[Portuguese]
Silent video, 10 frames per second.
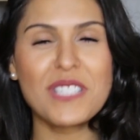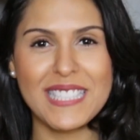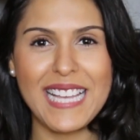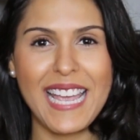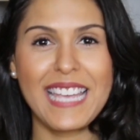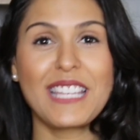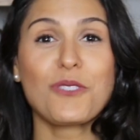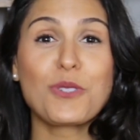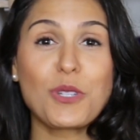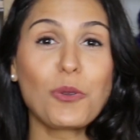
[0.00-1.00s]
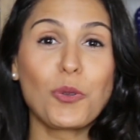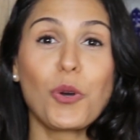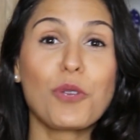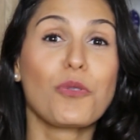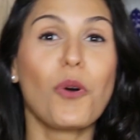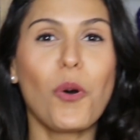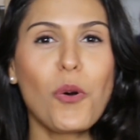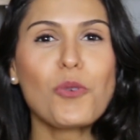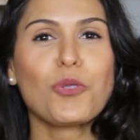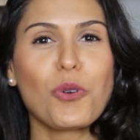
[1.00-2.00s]
você e o seu noivo
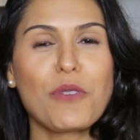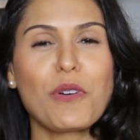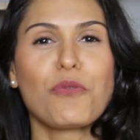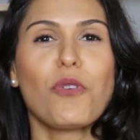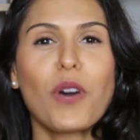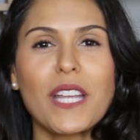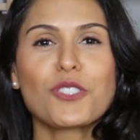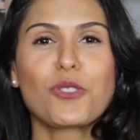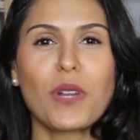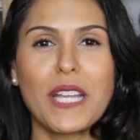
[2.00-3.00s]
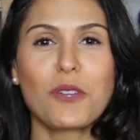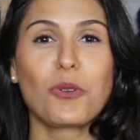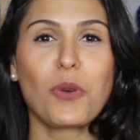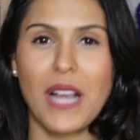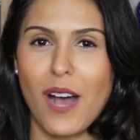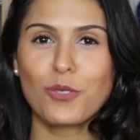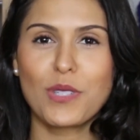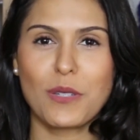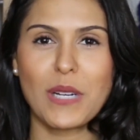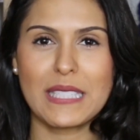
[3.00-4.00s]
ou noiva forem escolher o local do
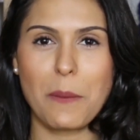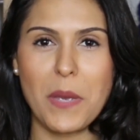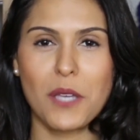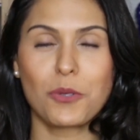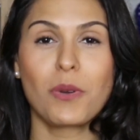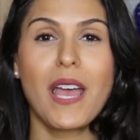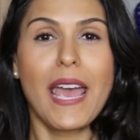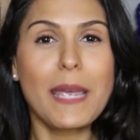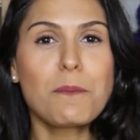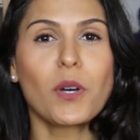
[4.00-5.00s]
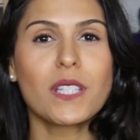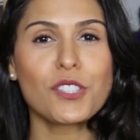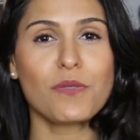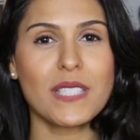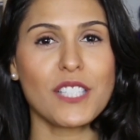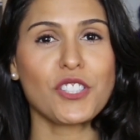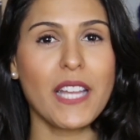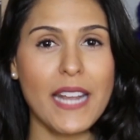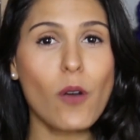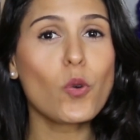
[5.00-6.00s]
seu casamento, é importante vocês
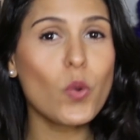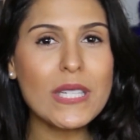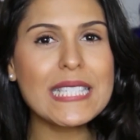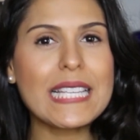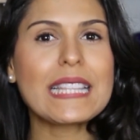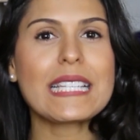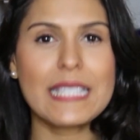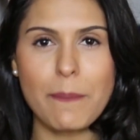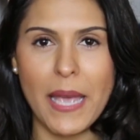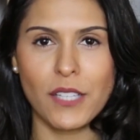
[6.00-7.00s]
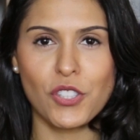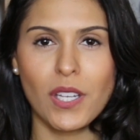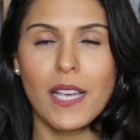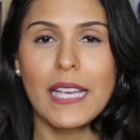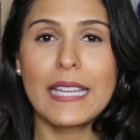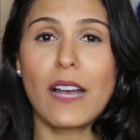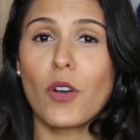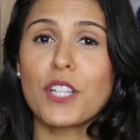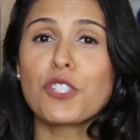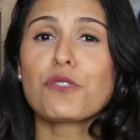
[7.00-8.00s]
terem alguns itens em mente. E
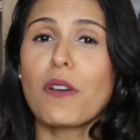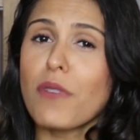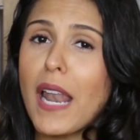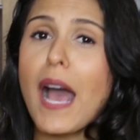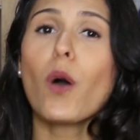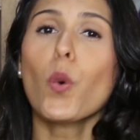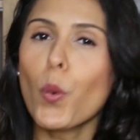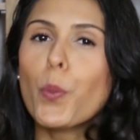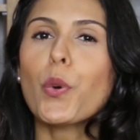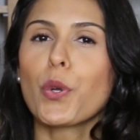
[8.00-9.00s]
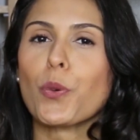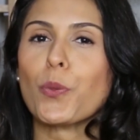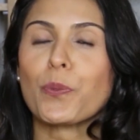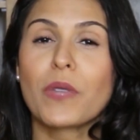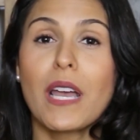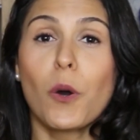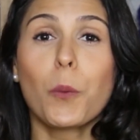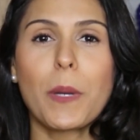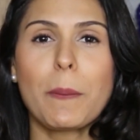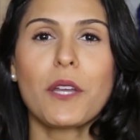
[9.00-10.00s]
agora a gente vai falar um por um. O
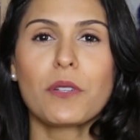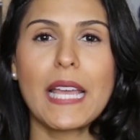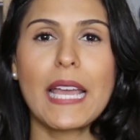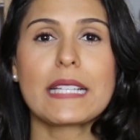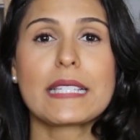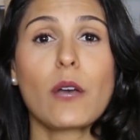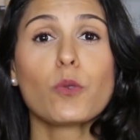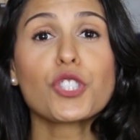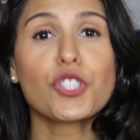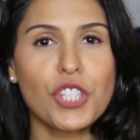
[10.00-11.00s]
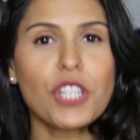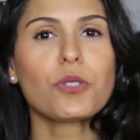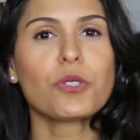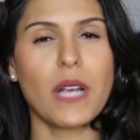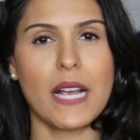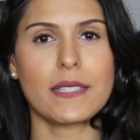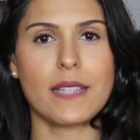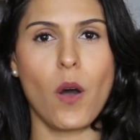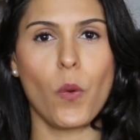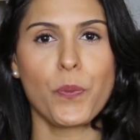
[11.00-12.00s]
primeiro deles é o estilo do
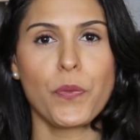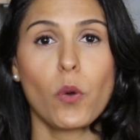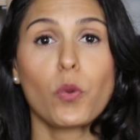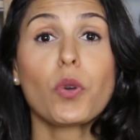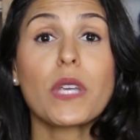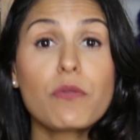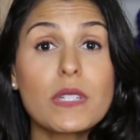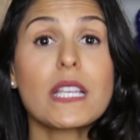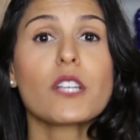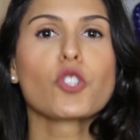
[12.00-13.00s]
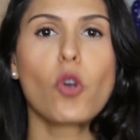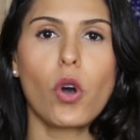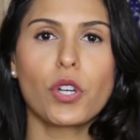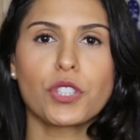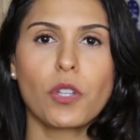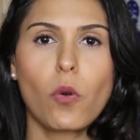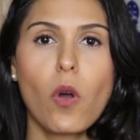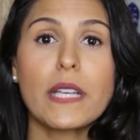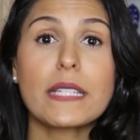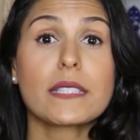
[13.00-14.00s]
casal. O do que vocês gostam?
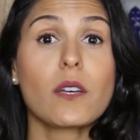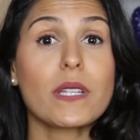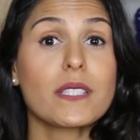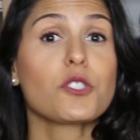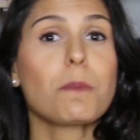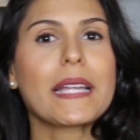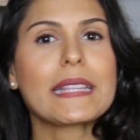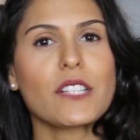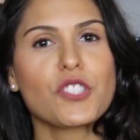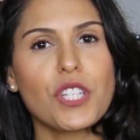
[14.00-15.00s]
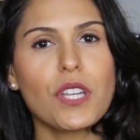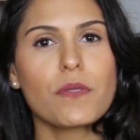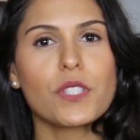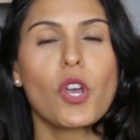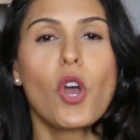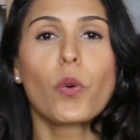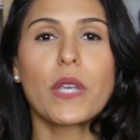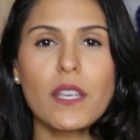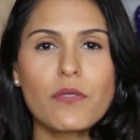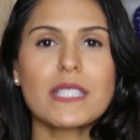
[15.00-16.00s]
Quais são as expectativas? O
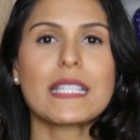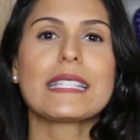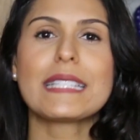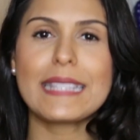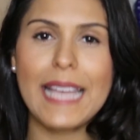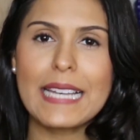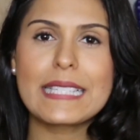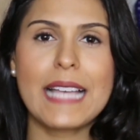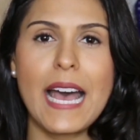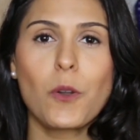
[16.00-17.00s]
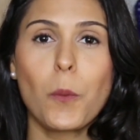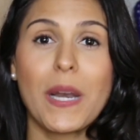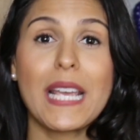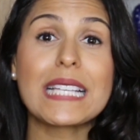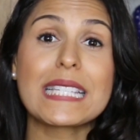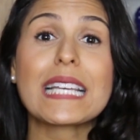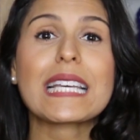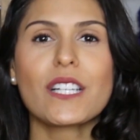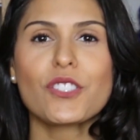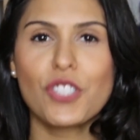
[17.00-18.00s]
que, que vocês idealizaram para esse
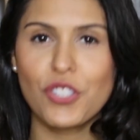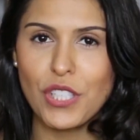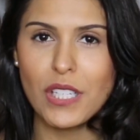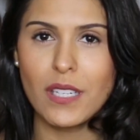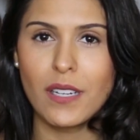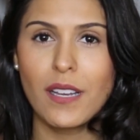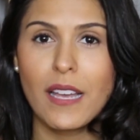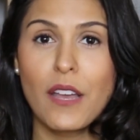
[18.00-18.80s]
grande dia?